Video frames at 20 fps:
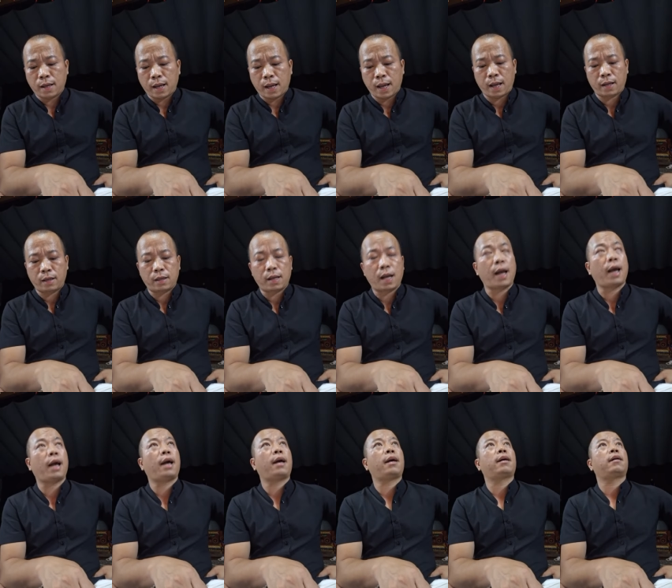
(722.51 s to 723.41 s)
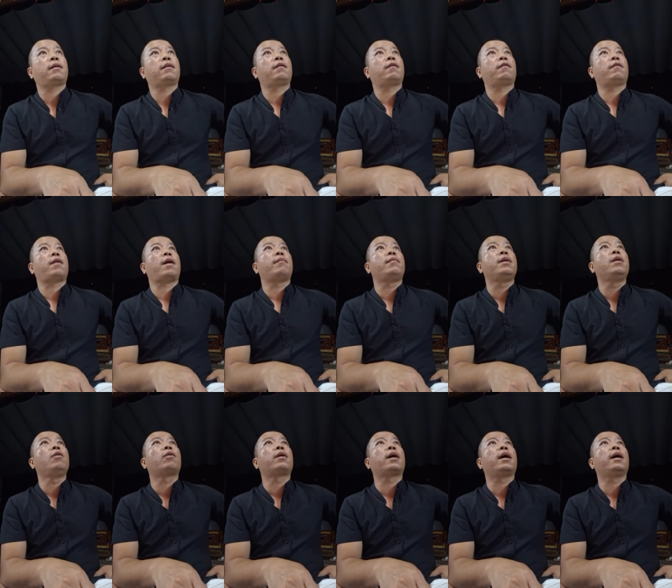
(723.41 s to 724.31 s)
hèn hạ và
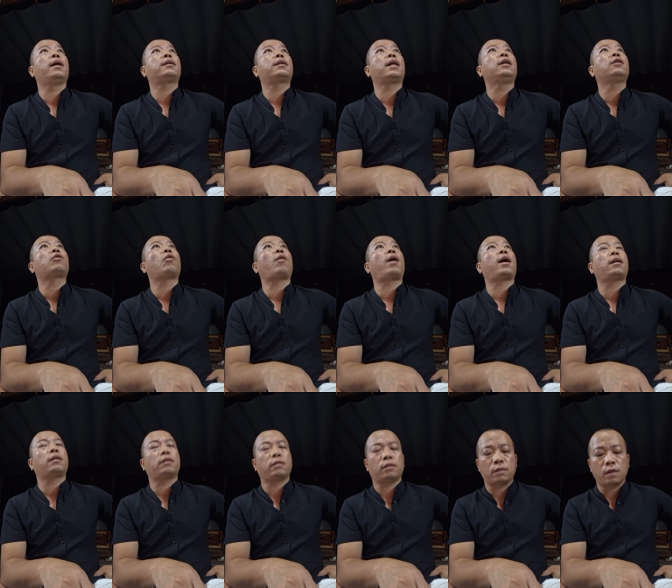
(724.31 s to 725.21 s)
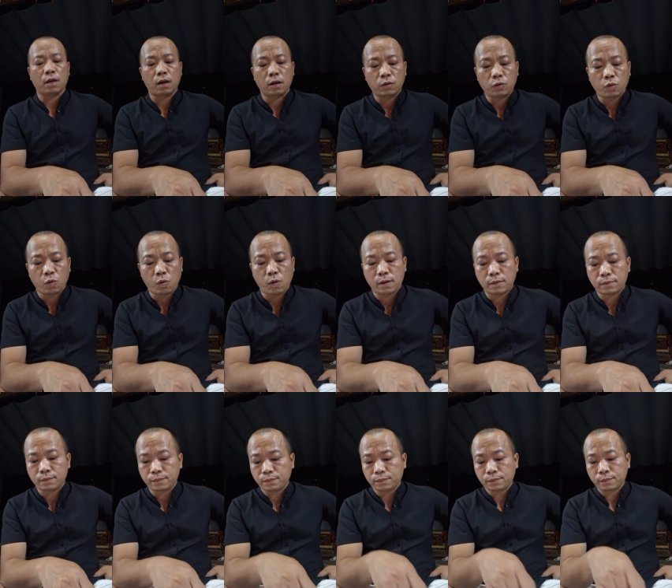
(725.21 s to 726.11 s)
mưu kế tính toán hơn thua
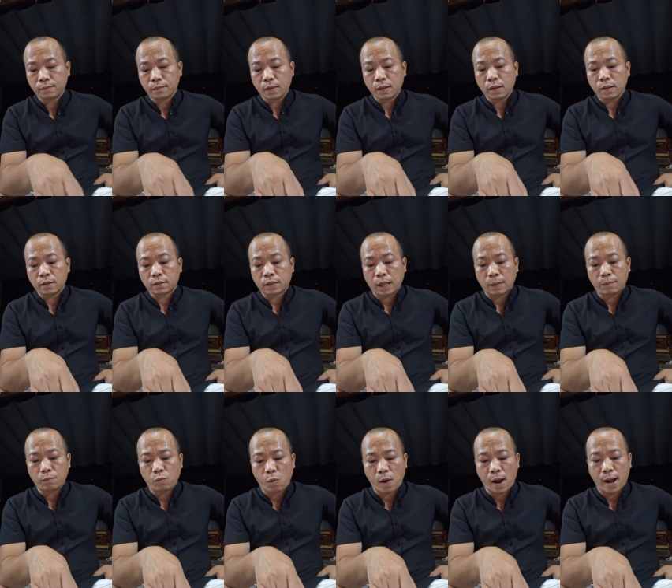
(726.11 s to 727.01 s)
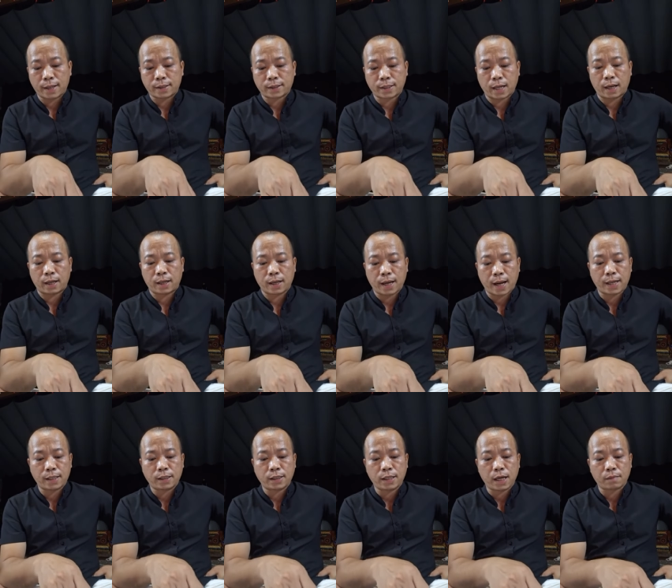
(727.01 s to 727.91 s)
tâm họa chẳng
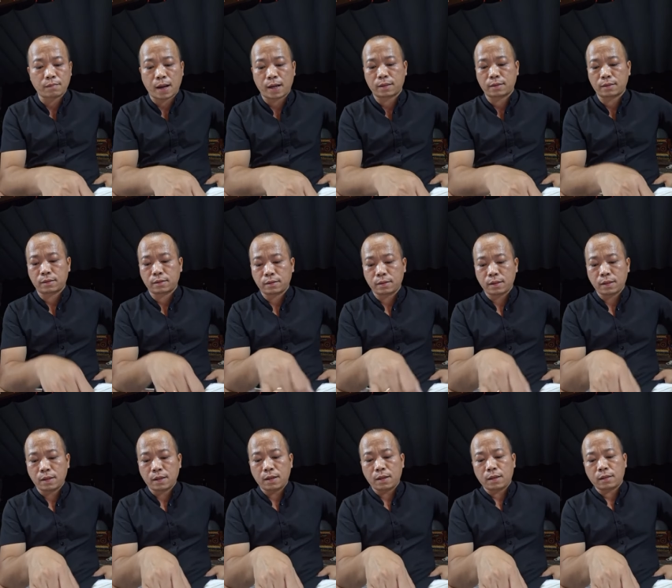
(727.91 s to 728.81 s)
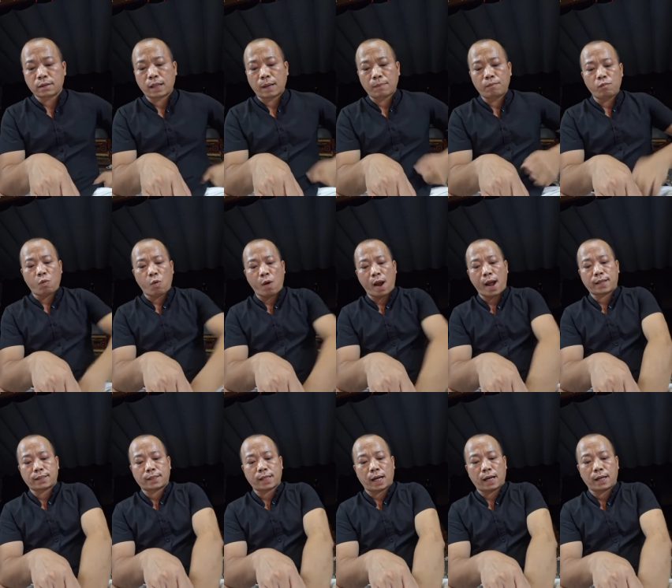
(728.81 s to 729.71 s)
ngay trước mắt tâm
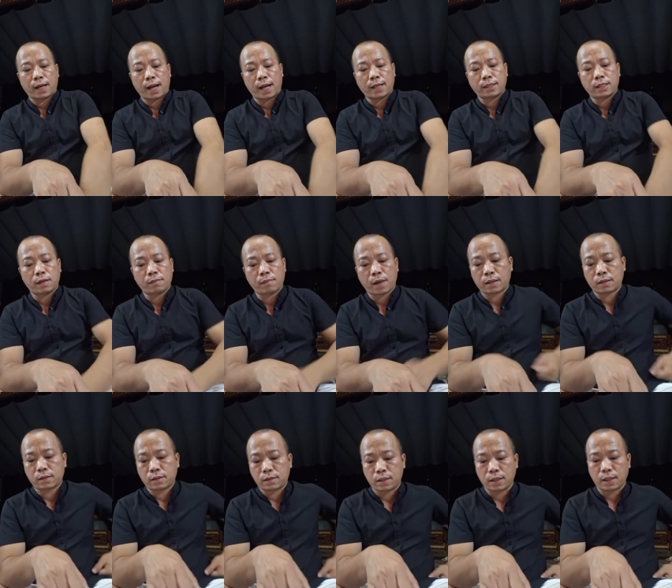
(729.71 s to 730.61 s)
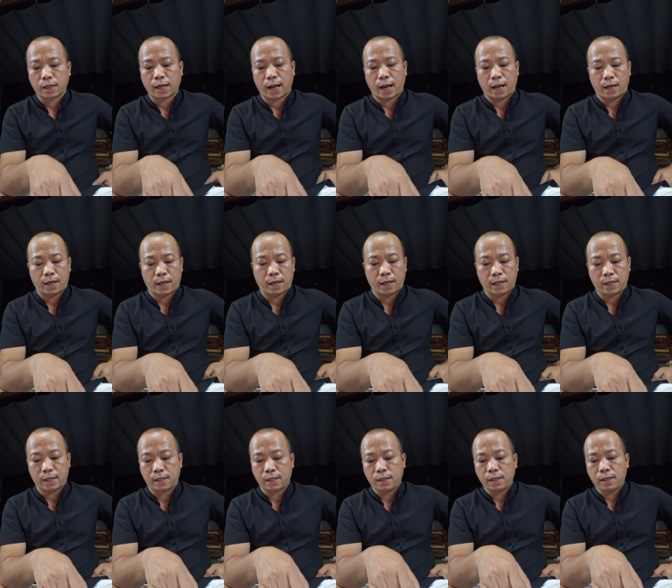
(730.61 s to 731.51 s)
họa chẳng ngay trước mắt những kẻ
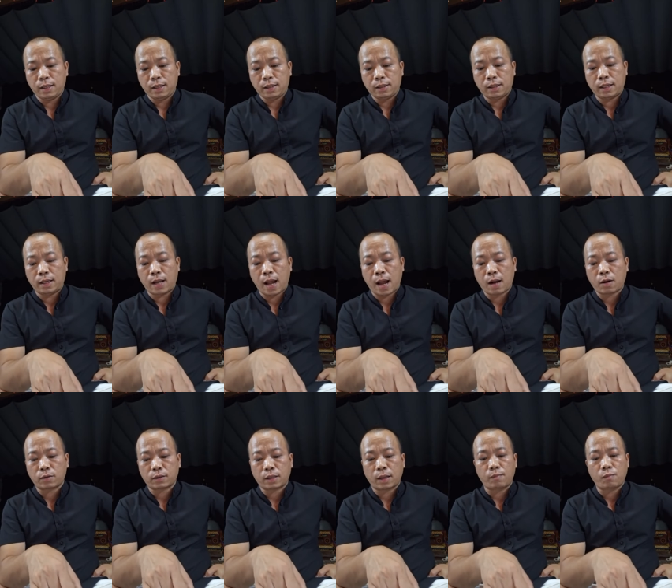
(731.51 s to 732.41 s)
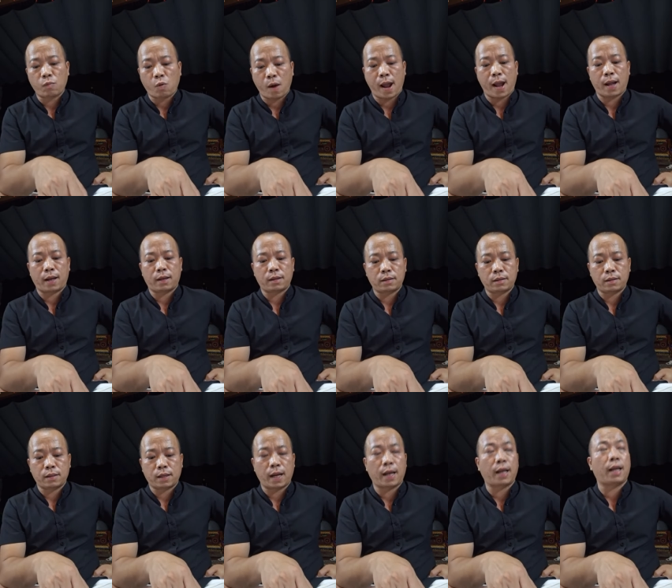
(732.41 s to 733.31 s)
này thì đã có tâm họa
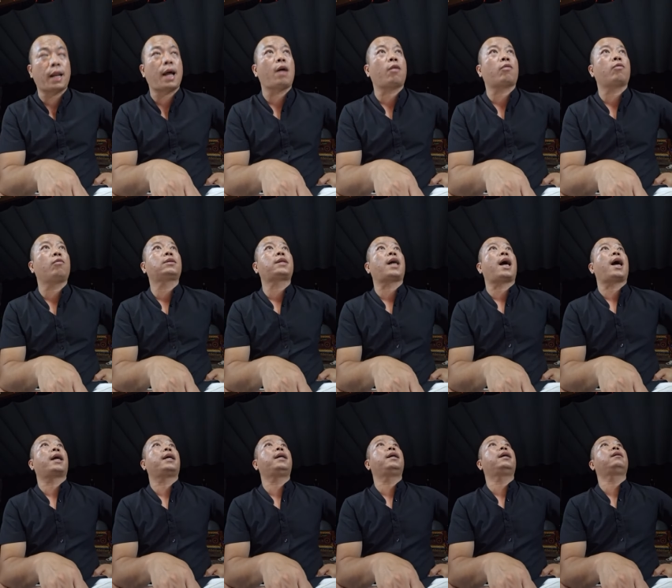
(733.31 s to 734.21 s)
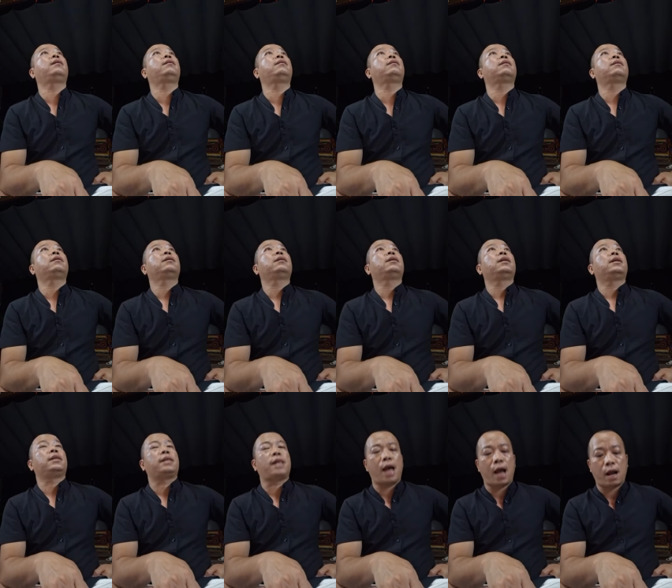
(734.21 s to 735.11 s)
ngày nào cũng chả yên
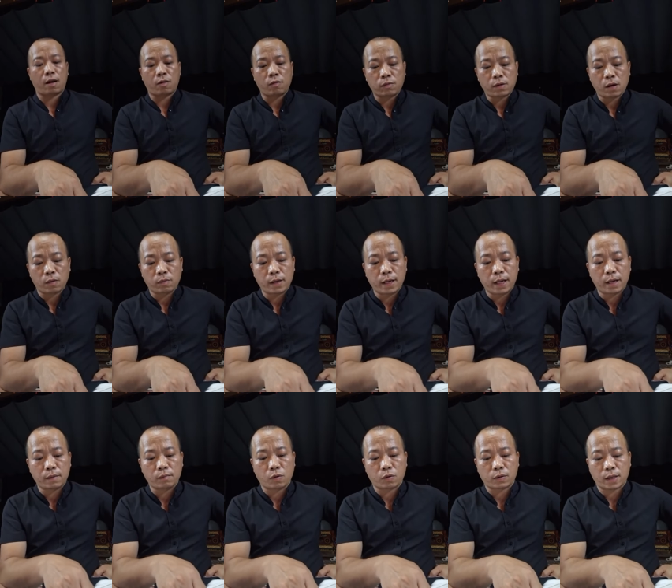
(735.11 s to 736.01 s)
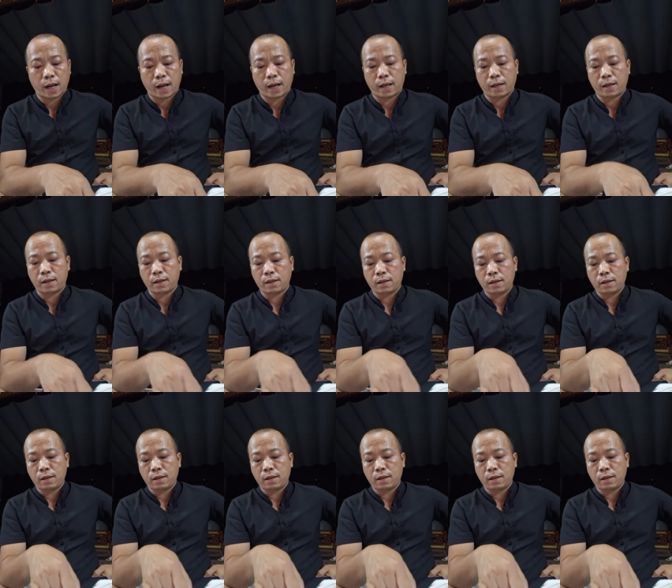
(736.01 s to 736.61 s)
nhà cũng không yên một ngày